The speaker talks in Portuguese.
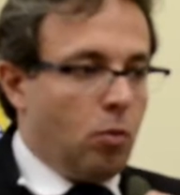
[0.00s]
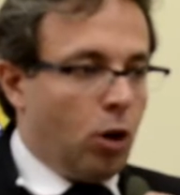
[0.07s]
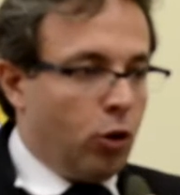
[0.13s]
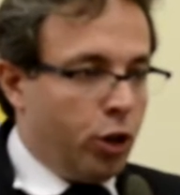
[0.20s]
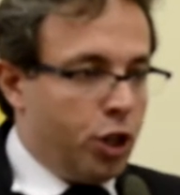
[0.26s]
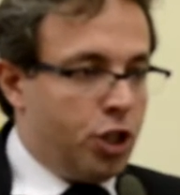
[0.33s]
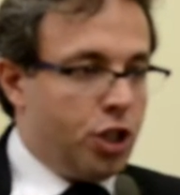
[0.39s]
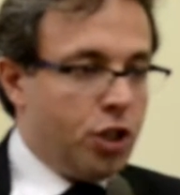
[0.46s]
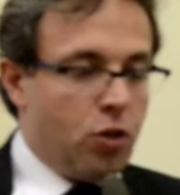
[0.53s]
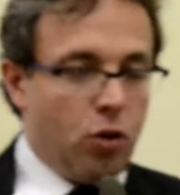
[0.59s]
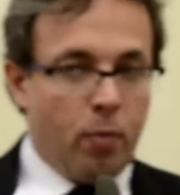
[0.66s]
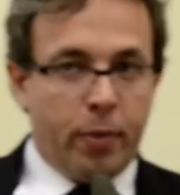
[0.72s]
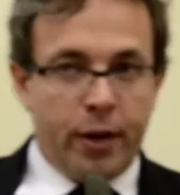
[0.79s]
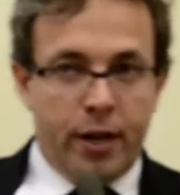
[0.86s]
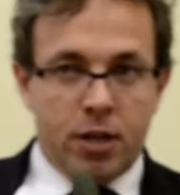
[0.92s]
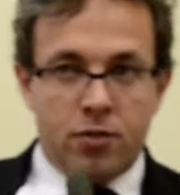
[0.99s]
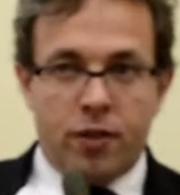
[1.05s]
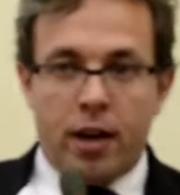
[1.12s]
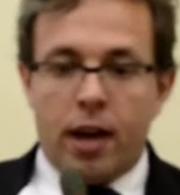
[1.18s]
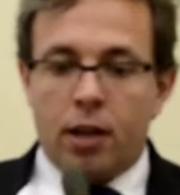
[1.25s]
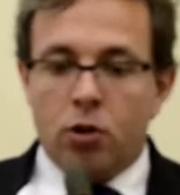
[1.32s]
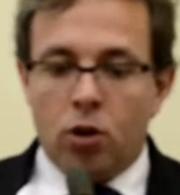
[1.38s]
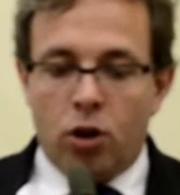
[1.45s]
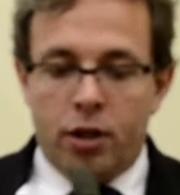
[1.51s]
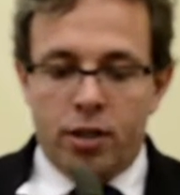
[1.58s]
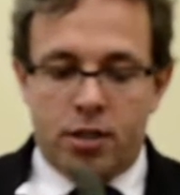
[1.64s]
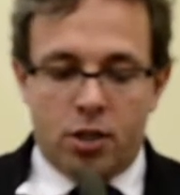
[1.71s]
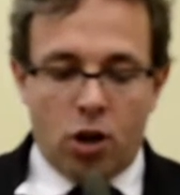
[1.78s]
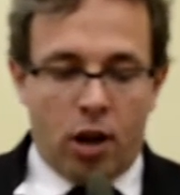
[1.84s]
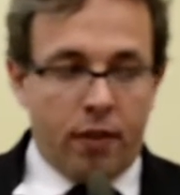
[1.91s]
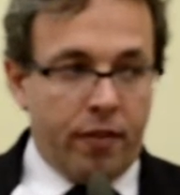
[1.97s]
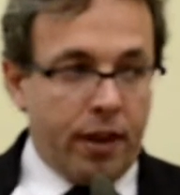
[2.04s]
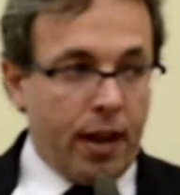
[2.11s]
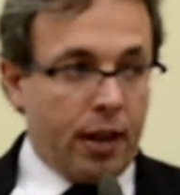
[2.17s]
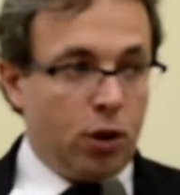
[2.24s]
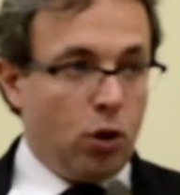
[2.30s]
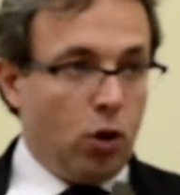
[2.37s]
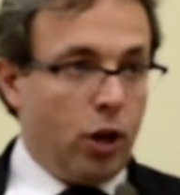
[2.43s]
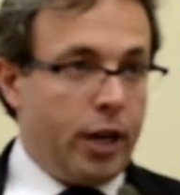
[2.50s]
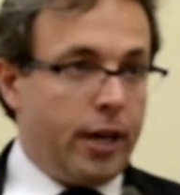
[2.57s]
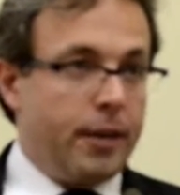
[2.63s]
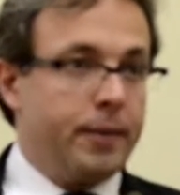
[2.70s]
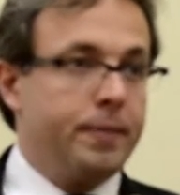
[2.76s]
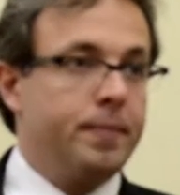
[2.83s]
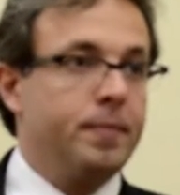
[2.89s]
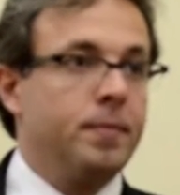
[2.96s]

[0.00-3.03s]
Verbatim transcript: Boa noite, companheiros vereadores, senhora vereadora,